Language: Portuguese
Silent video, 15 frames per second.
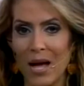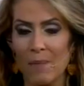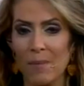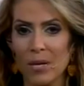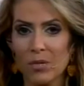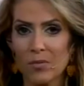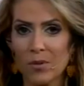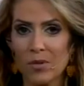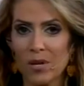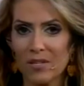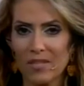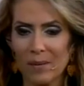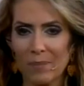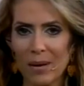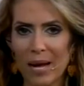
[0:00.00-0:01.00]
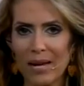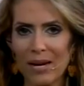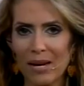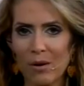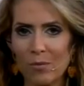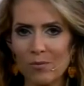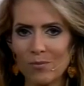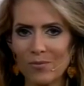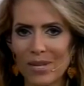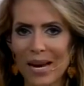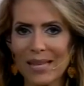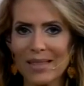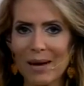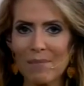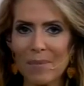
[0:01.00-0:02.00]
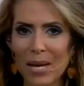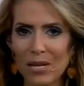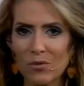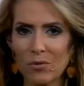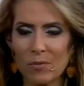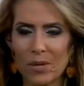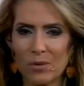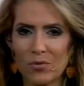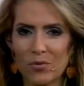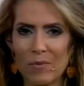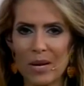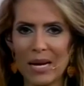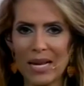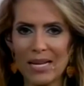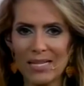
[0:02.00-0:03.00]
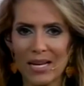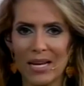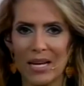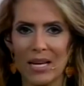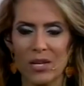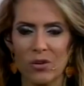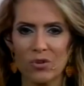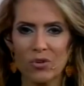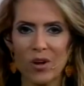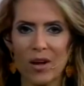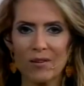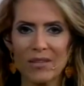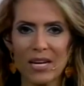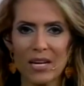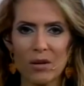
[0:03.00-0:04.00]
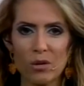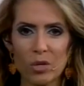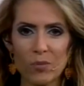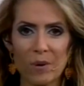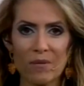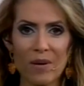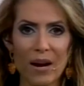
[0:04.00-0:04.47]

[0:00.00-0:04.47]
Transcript: Mas o botox capilar é um tratamento mesmo de beleza que o Joel está aqui hoje para